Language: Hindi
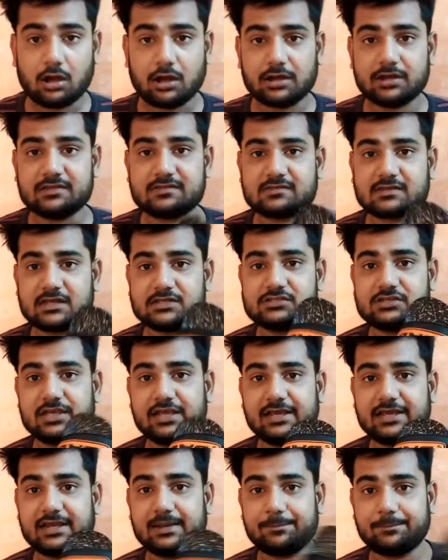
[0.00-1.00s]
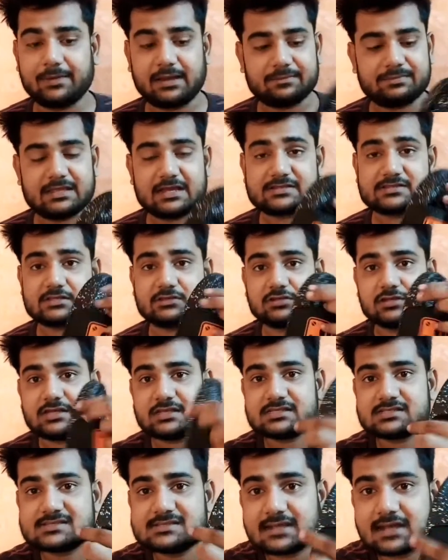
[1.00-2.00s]
और इसका जो ये ग्रिप है आप देख सकते
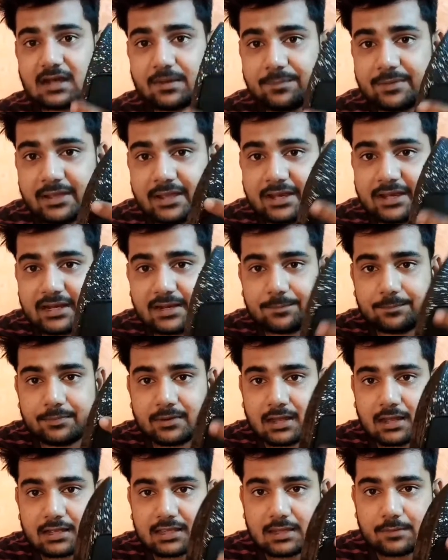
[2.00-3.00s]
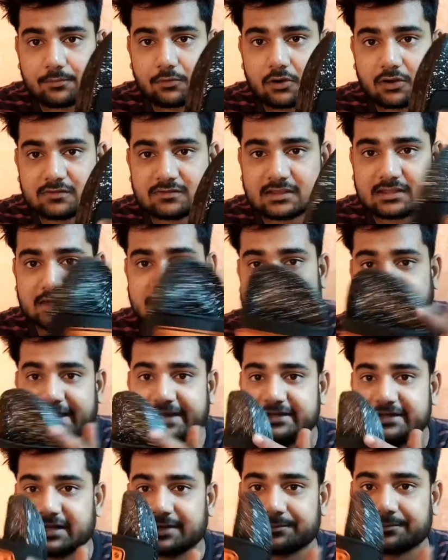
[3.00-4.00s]
हो इस जगह पे ये ग्रिप ना ये बहुत ज़्यादा
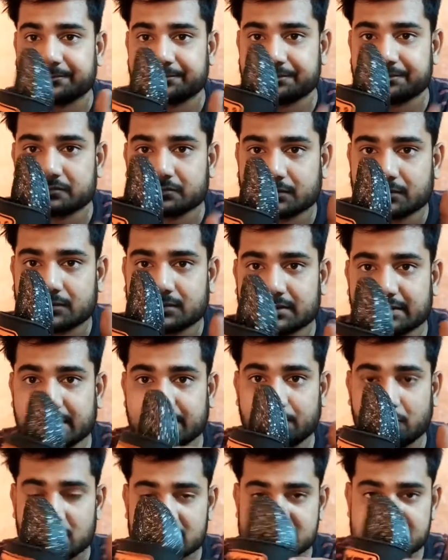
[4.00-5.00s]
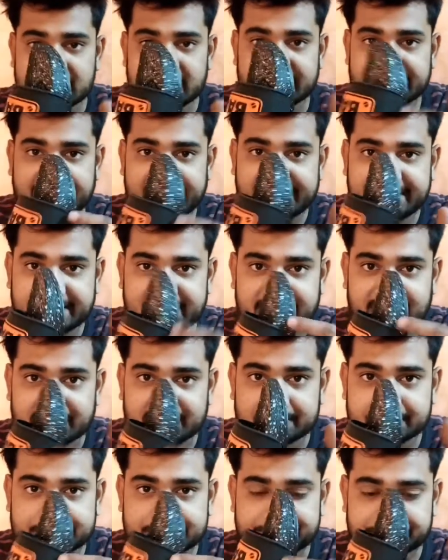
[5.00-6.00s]
टाइट है ये बहुत ज़्यादा टाइट है
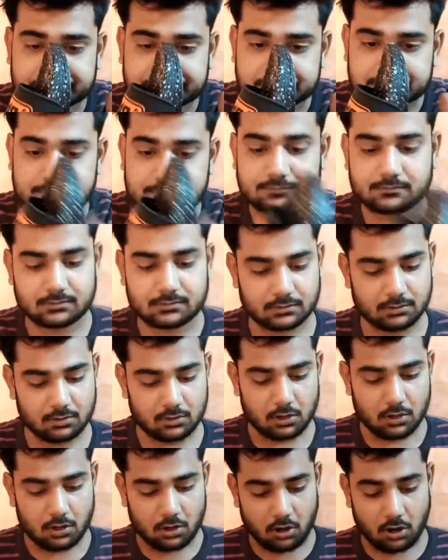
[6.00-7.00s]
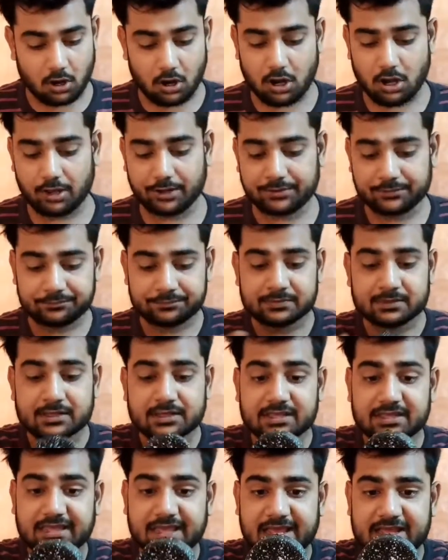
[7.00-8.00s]
ये और
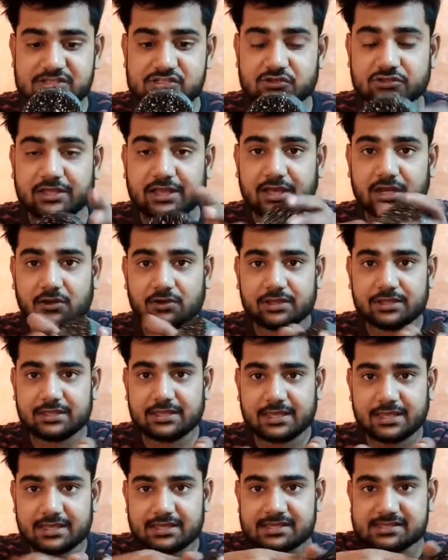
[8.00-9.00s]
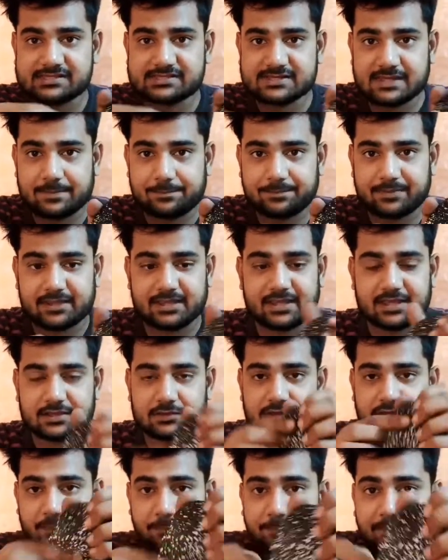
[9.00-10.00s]
ये जो देख रहे हो ना ये इस टाइप पे ये
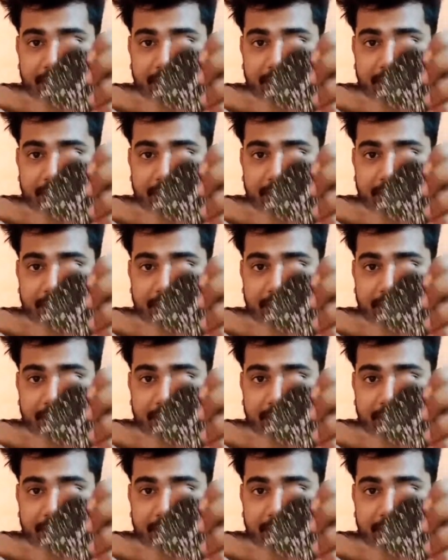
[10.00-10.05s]
ये